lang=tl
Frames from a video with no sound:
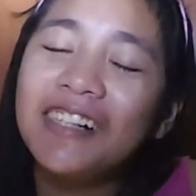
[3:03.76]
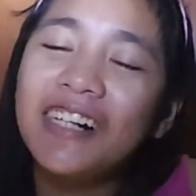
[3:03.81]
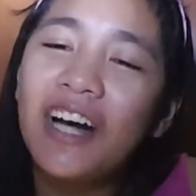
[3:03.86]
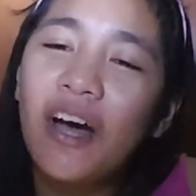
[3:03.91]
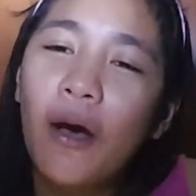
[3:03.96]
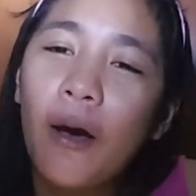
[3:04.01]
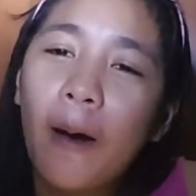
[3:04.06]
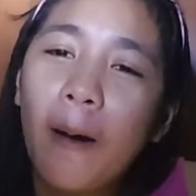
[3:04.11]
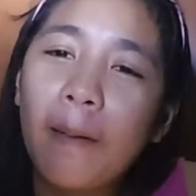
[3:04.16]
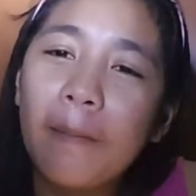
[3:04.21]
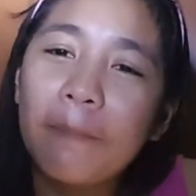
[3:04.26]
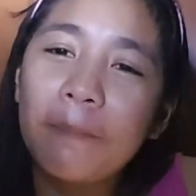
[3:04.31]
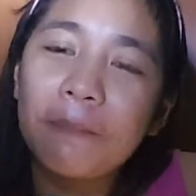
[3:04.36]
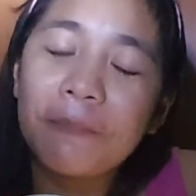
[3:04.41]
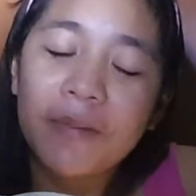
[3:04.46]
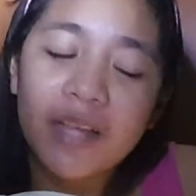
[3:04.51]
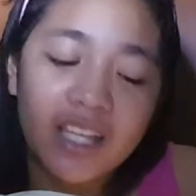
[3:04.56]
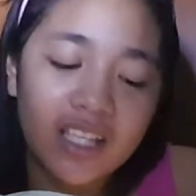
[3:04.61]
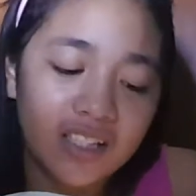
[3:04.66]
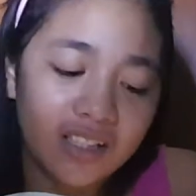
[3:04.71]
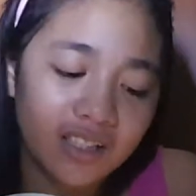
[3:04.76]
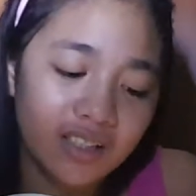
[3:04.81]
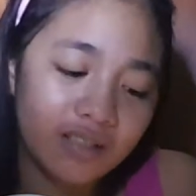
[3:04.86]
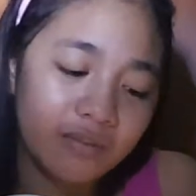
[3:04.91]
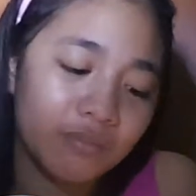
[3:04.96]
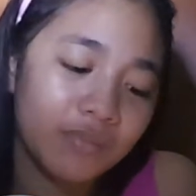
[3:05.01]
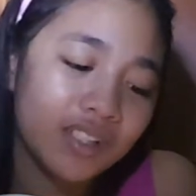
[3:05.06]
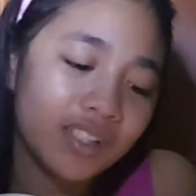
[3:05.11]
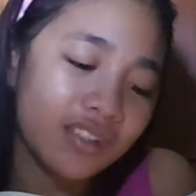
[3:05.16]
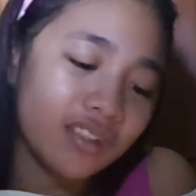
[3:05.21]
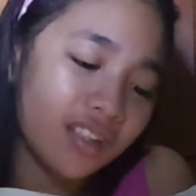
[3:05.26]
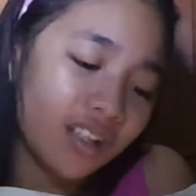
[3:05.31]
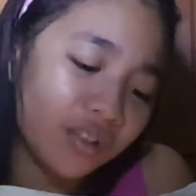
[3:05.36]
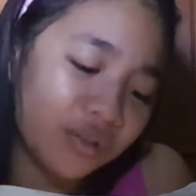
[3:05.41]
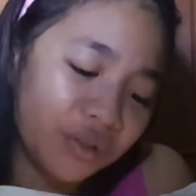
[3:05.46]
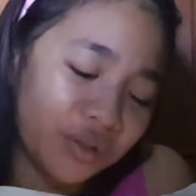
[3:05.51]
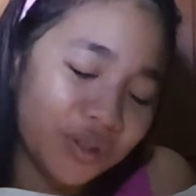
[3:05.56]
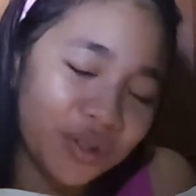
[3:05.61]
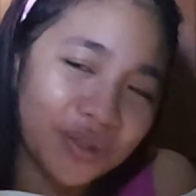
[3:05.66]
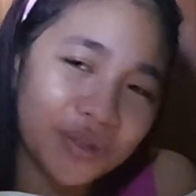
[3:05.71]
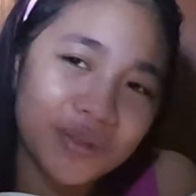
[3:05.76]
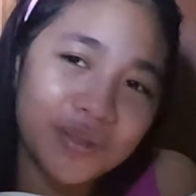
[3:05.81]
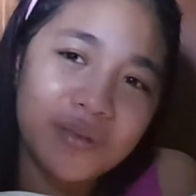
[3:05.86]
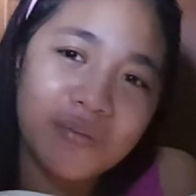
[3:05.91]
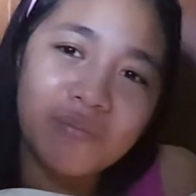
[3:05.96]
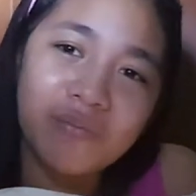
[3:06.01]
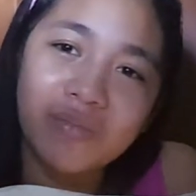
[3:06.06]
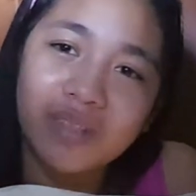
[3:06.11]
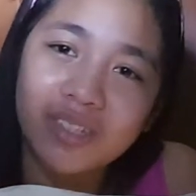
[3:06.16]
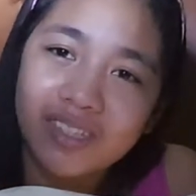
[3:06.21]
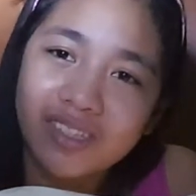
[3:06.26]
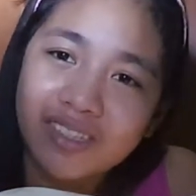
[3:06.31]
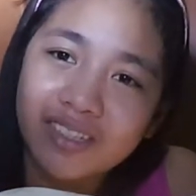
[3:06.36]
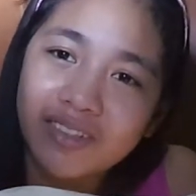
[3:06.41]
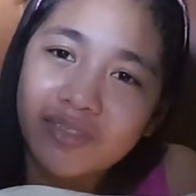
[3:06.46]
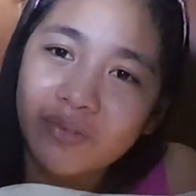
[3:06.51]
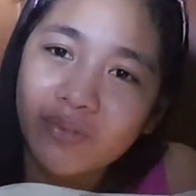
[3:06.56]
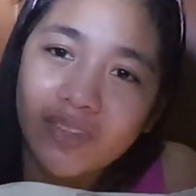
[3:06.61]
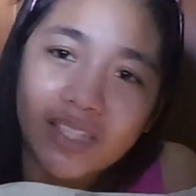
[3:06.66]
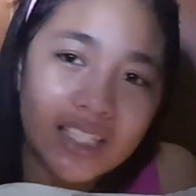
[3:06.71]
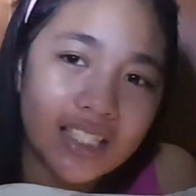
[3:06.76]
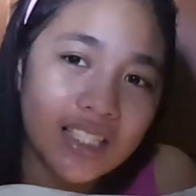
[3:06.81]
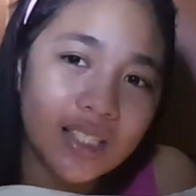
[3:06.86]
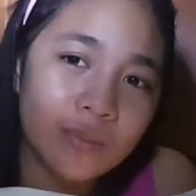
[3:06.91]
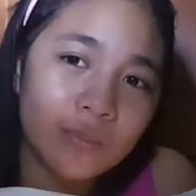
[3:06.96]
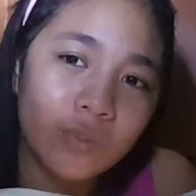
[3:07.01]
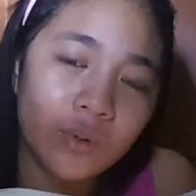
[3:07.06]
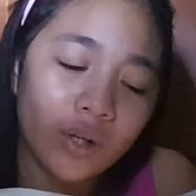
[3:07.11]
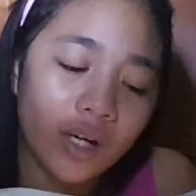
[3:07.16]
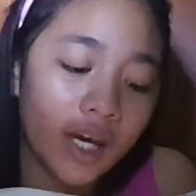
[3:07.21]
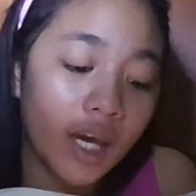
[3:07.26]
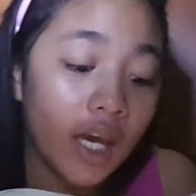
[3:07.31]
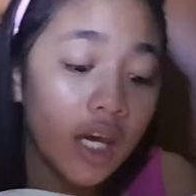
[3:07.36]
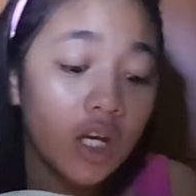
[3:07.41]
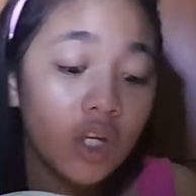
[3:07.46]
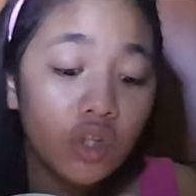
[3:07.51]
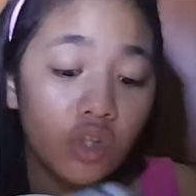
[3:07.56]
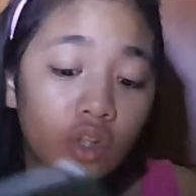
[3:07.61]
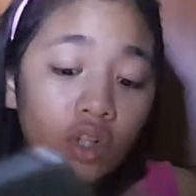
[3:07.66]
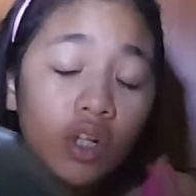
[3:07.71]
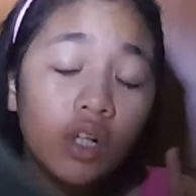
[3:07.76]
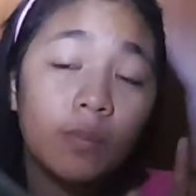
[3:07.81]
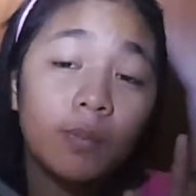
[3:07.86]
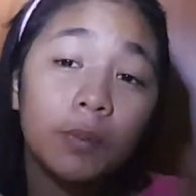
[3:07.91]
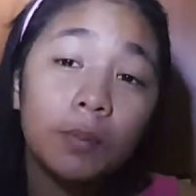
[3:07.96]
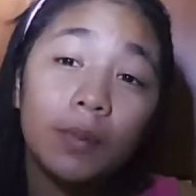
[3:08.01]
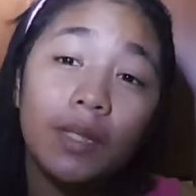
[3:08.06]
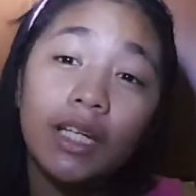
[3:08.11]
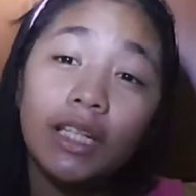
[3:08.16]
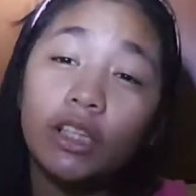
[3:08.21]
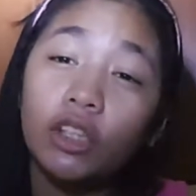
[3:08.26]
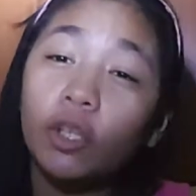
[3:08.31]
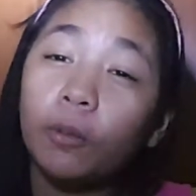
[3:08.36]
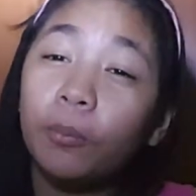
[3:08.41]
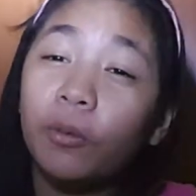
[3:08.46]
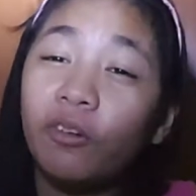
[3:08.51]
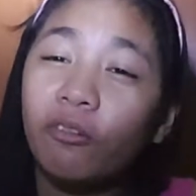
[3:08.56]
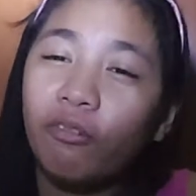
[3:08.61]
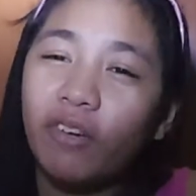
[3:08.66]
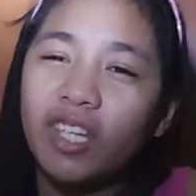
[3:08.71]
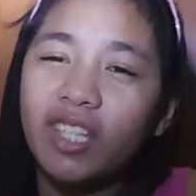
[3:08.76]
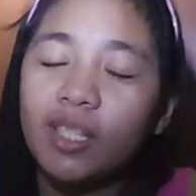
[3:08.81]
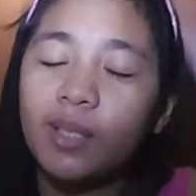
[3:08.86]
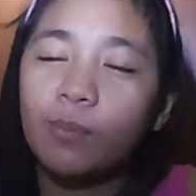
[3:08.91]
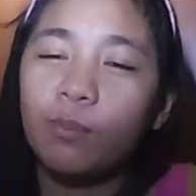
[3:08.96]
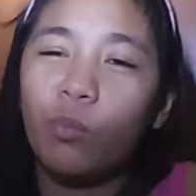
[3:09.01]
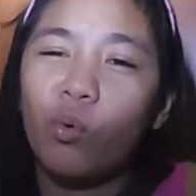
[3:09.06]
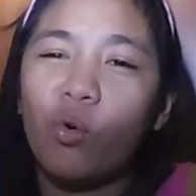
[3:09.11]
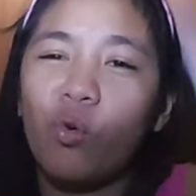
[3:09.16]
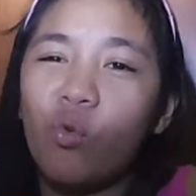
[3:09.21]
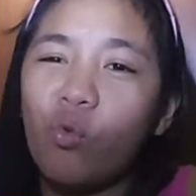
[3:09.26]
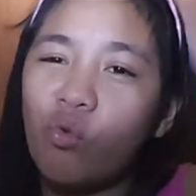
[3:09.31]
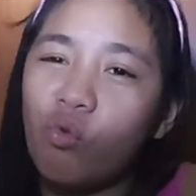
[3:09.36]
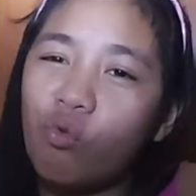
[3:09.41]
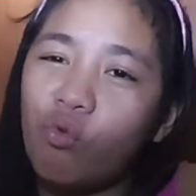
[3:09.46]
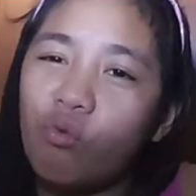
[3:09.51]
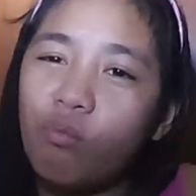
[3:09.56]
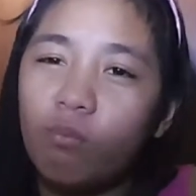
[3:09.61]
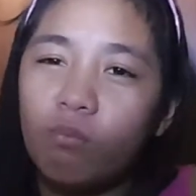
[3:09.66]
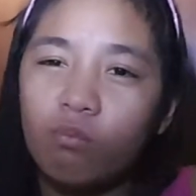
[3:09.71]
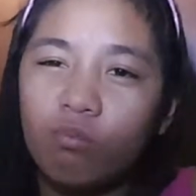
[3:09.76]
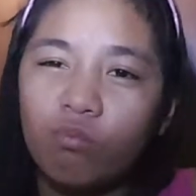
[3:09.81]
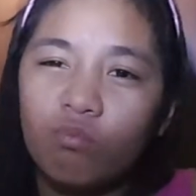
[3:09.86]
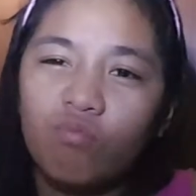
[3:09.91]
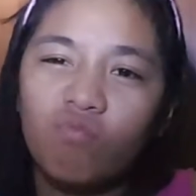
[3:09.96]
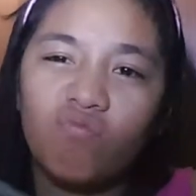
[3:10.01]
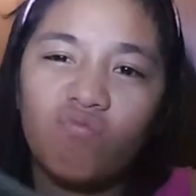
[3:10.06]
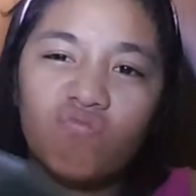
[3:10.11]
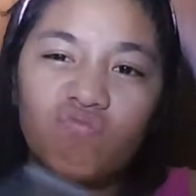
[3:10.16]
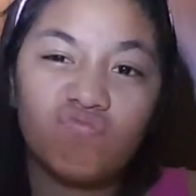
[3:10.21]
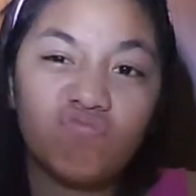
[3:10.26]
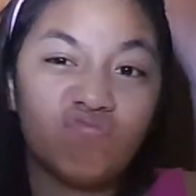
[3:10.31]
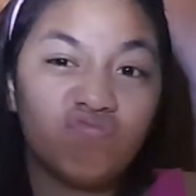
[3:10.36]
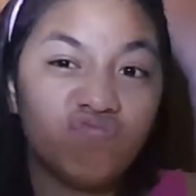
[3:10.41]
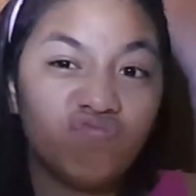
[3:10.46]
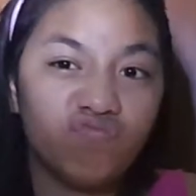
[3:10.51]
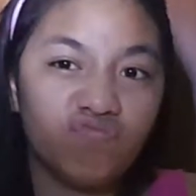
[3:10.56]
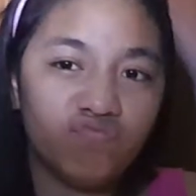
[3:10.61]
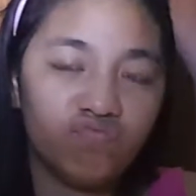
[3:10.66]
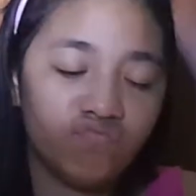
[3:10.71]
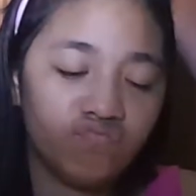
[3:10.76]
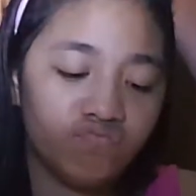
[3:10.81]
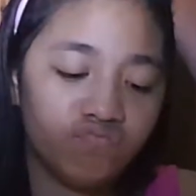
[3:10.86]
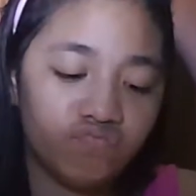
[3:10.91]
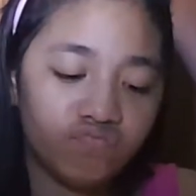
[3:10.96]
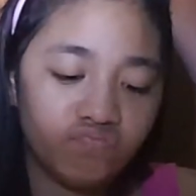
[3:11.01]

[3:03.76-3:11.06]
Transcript: Um, minsan YouTube, minsan Facebook. So, pipiliin ko po Facebook. Uh -uh.